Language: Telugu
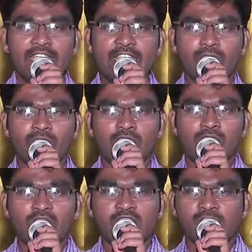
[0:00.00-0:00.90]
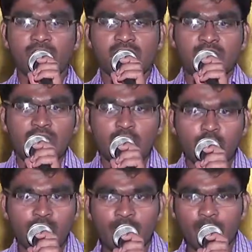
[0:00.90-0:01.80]
నీకున్నటువంటి సమస్య నీకు
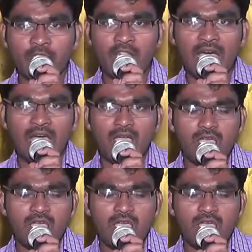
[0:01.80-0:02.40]
తొలగిపోదా